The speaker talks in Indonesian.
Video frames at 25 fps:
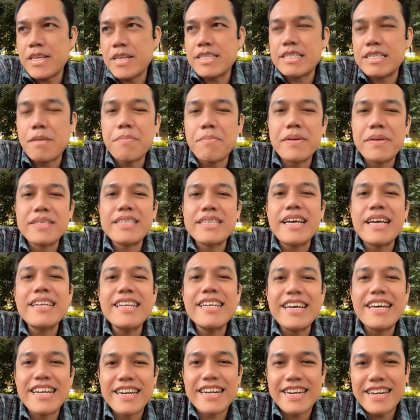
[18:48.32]
Sampai
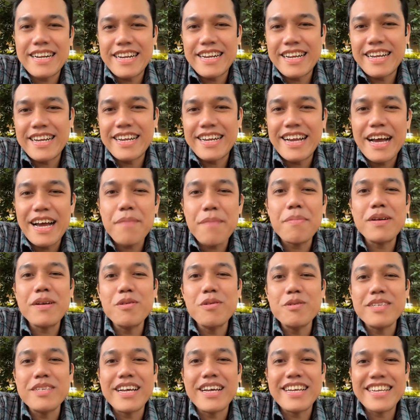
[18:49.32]
sadar apa
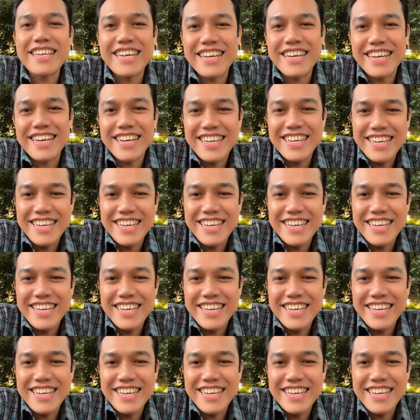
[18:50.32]
dosanya?